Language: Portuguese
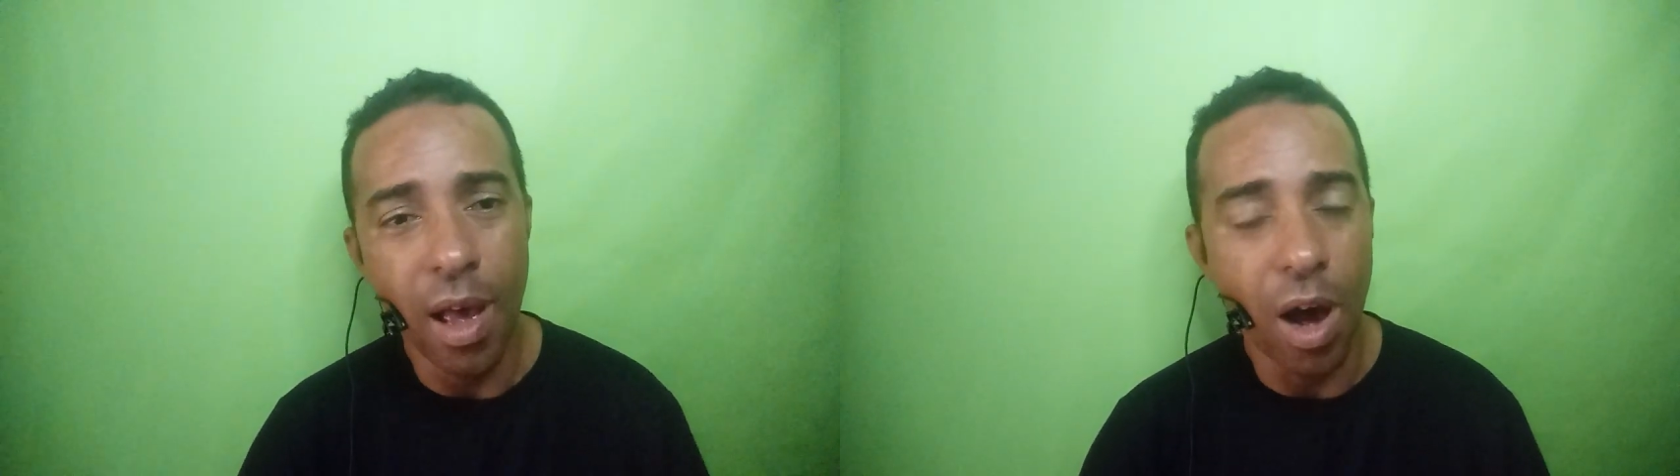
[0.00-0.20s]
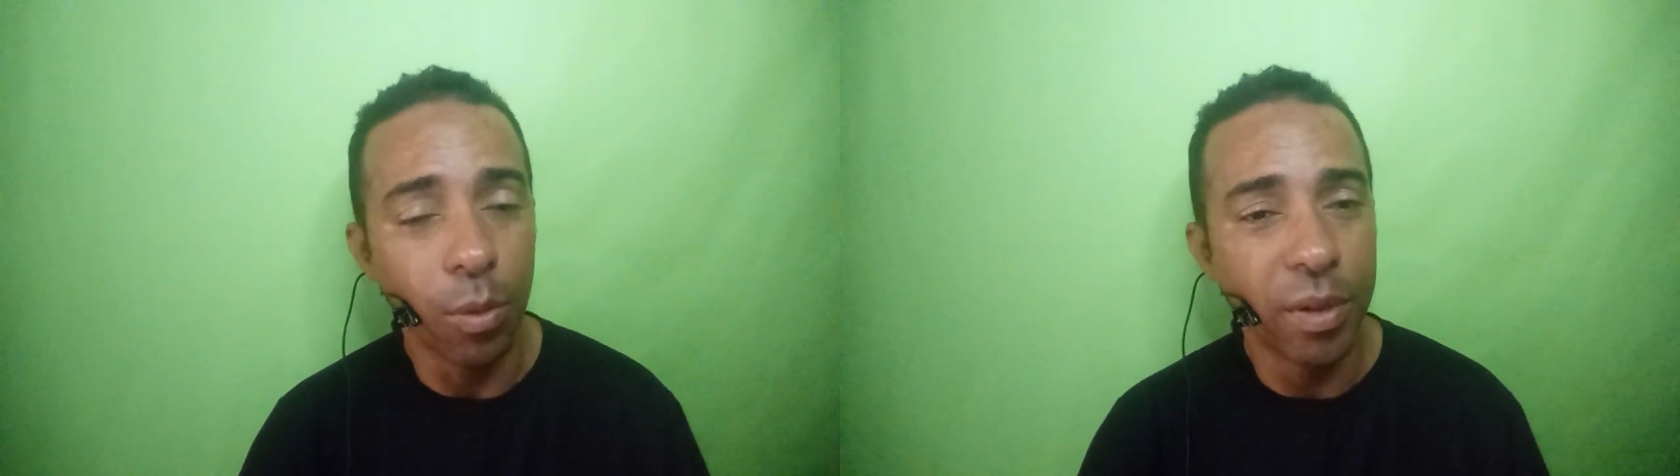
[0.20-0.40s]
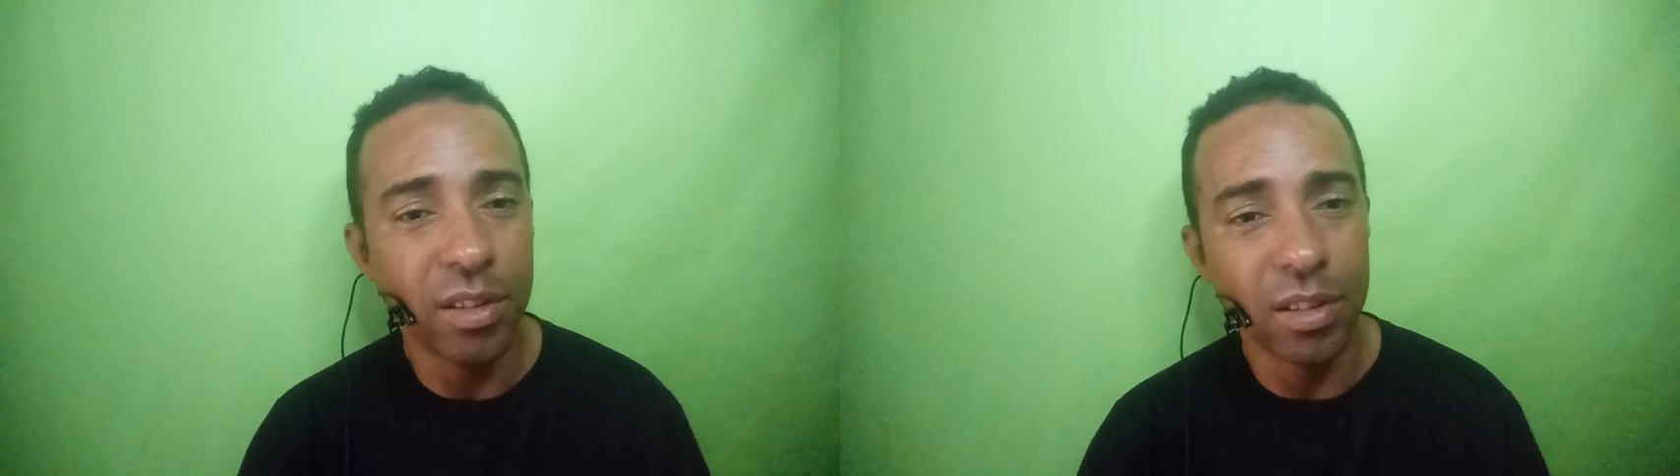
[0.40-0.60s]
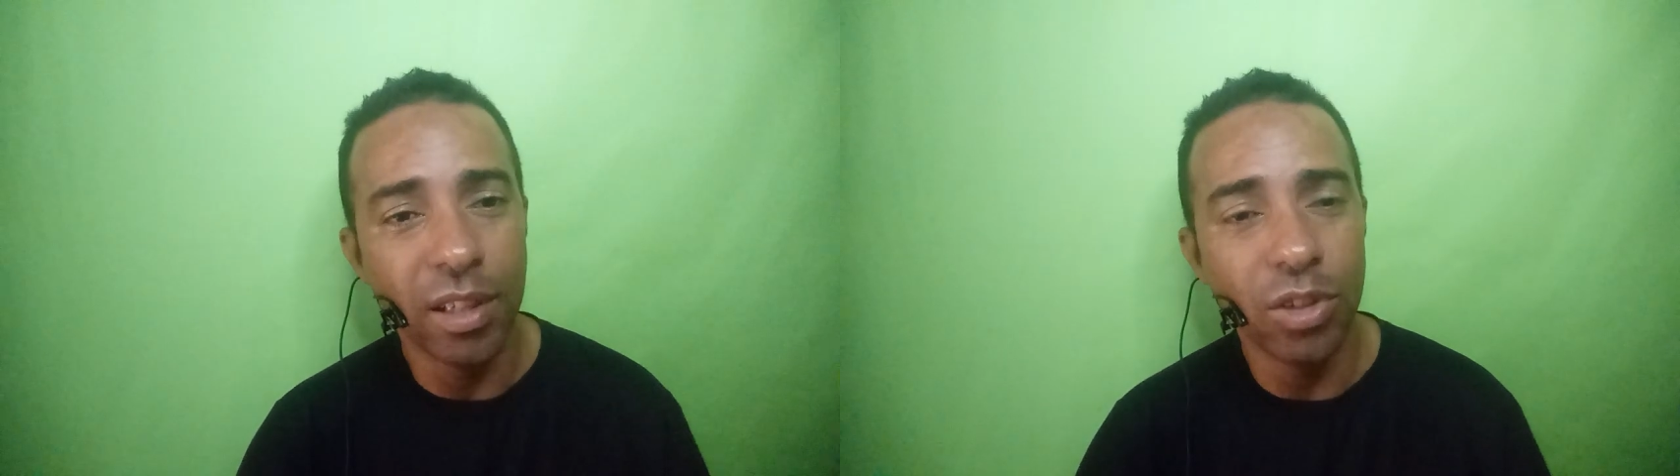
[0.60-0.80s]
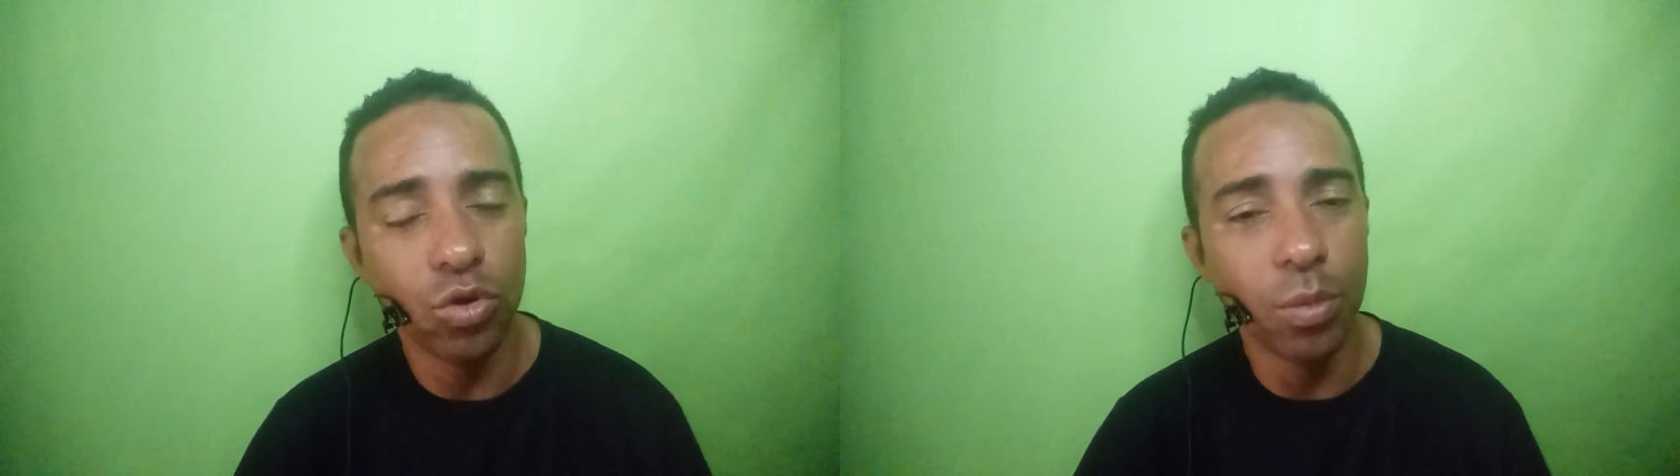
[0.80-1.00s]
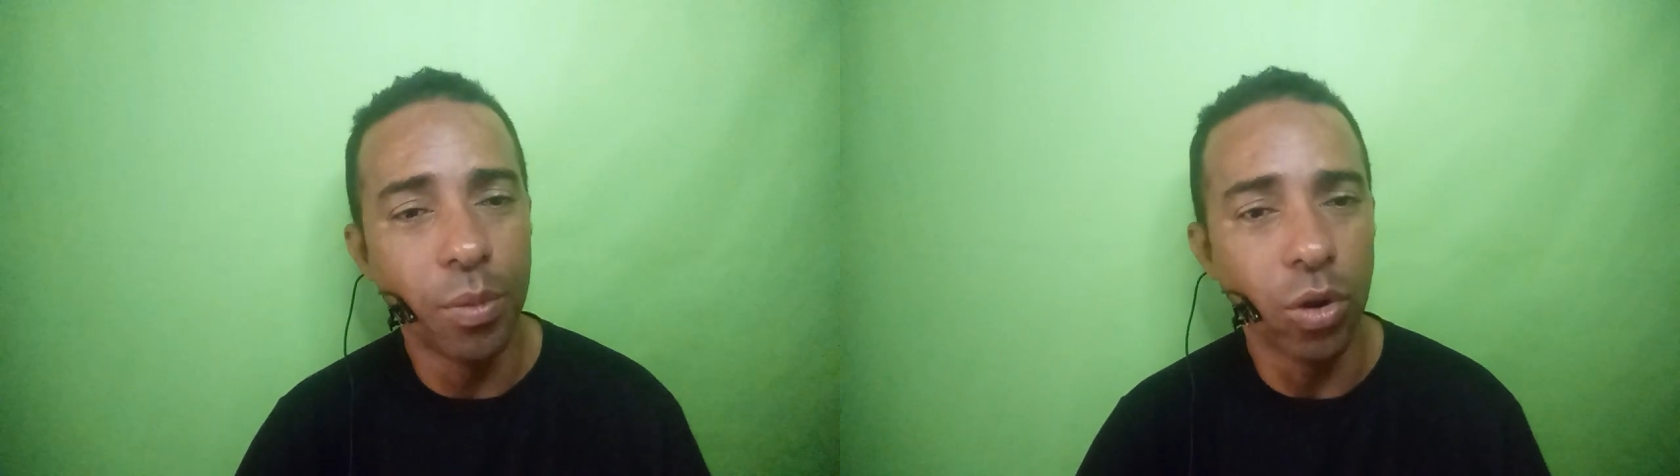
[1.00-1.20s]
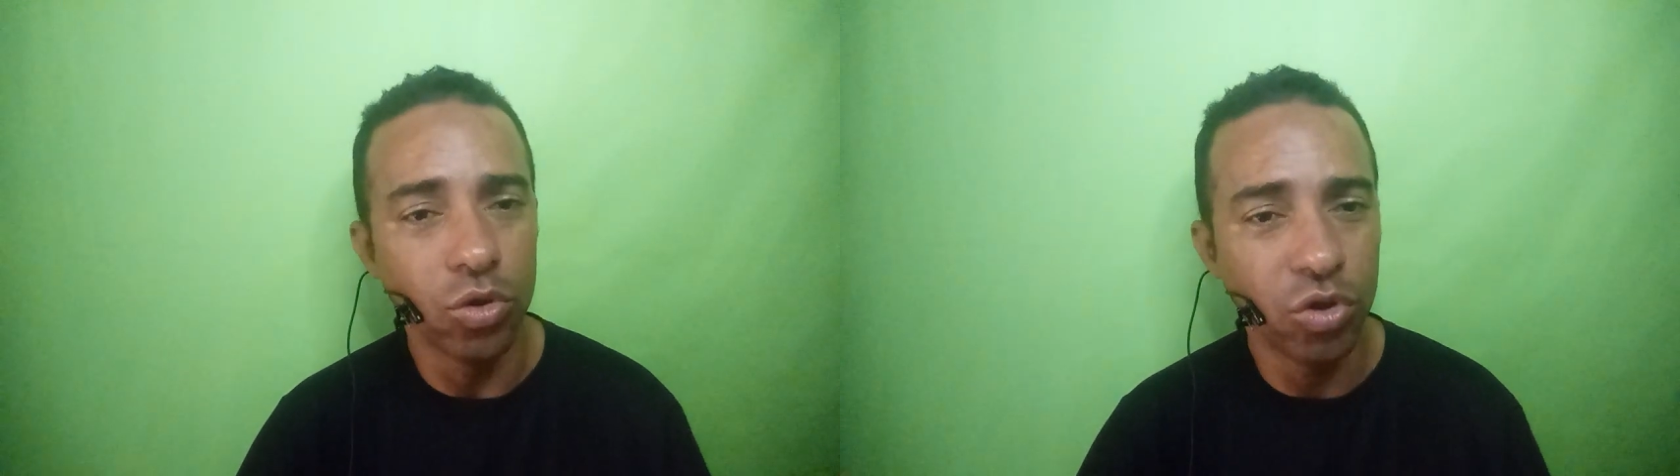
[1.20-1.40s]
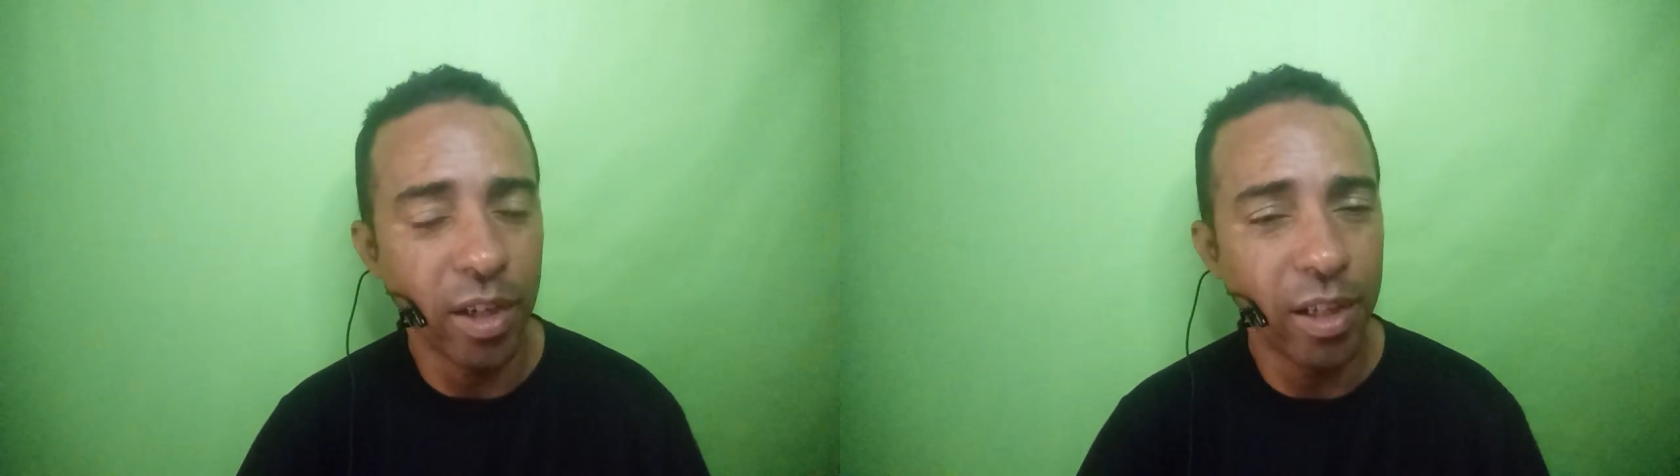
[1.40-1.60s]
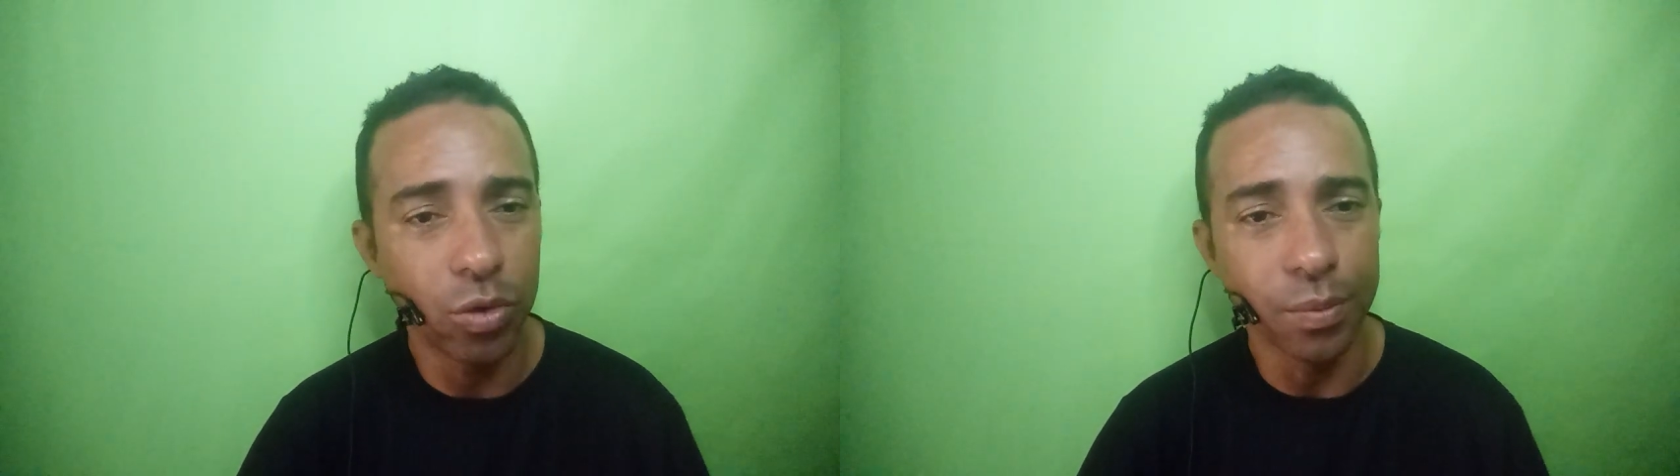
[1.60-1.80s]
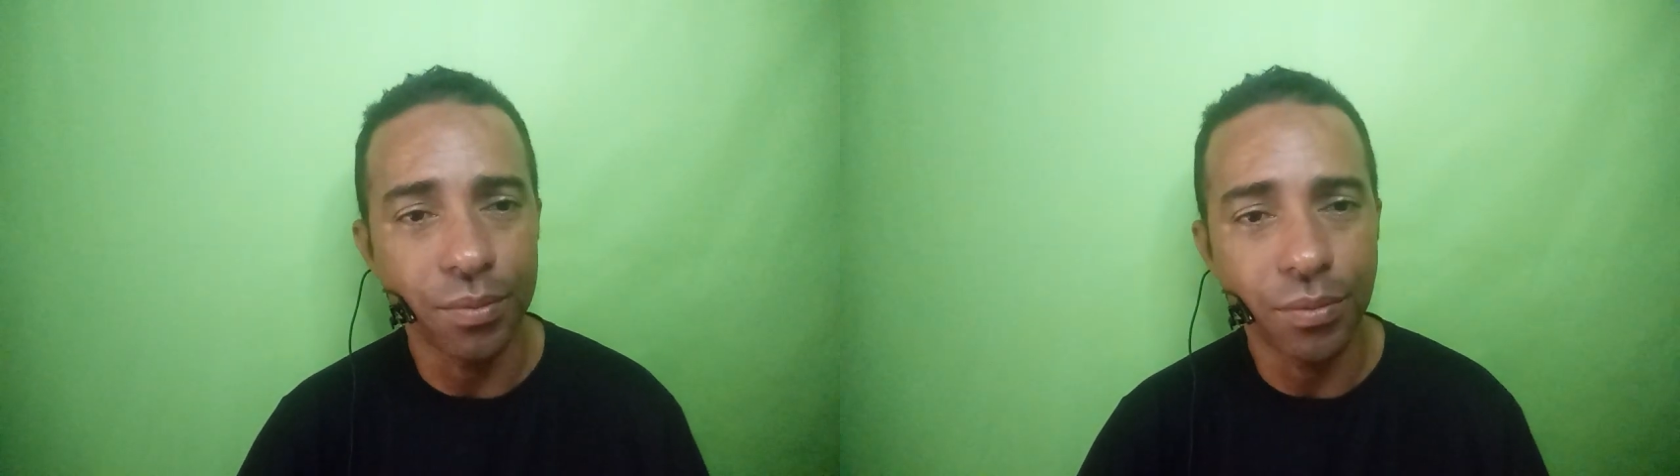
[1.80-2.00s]
ao presidente do
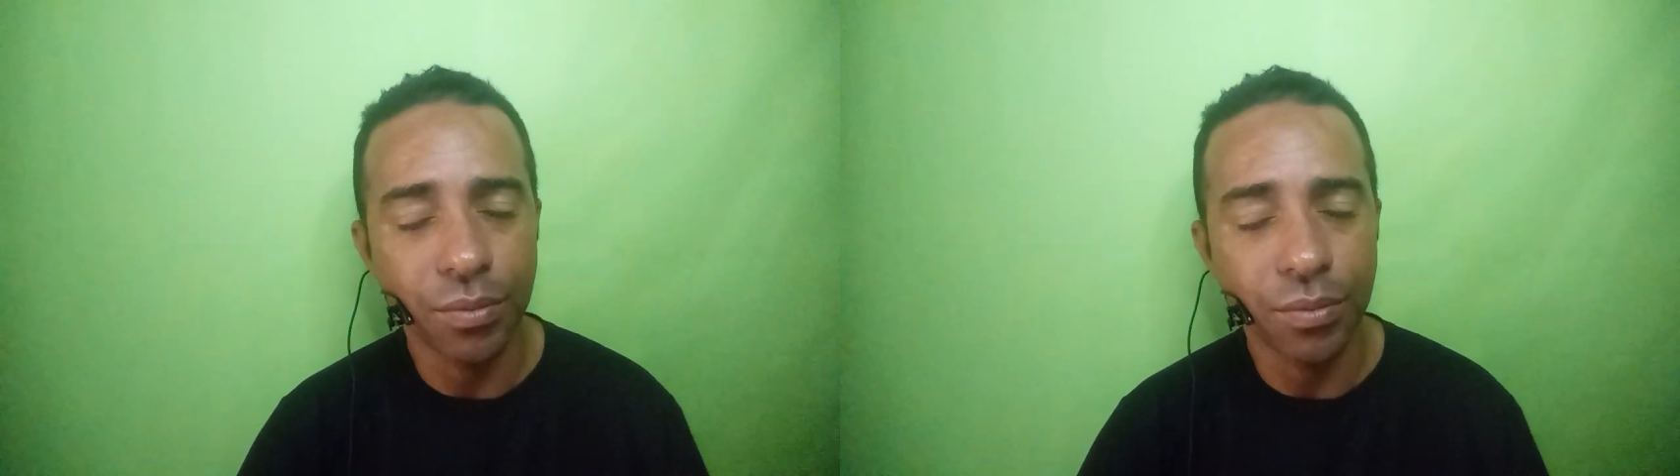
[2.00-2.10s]
projeto